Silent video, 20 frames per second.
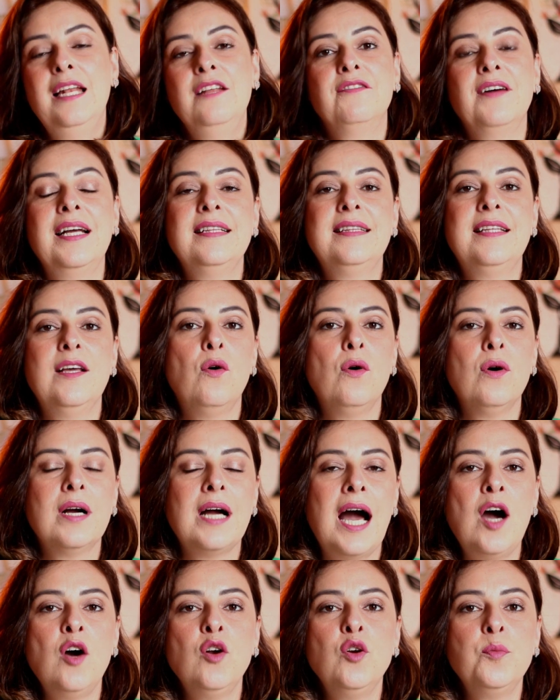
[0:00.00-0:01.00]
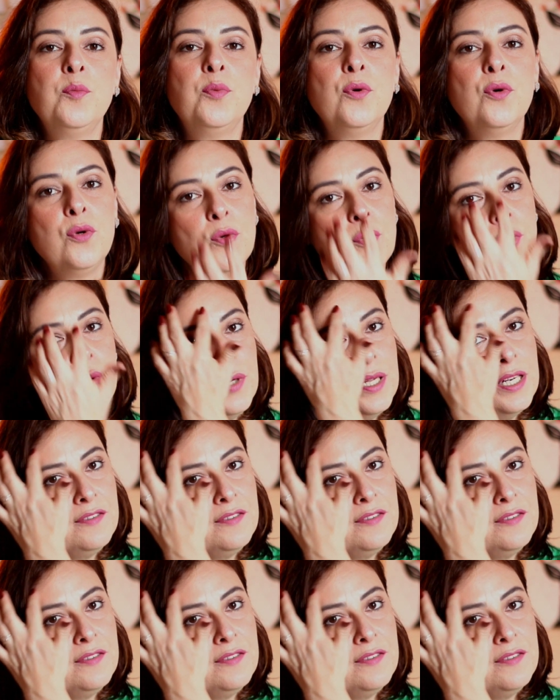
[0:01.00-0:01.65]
Ele vai interrogar um por um,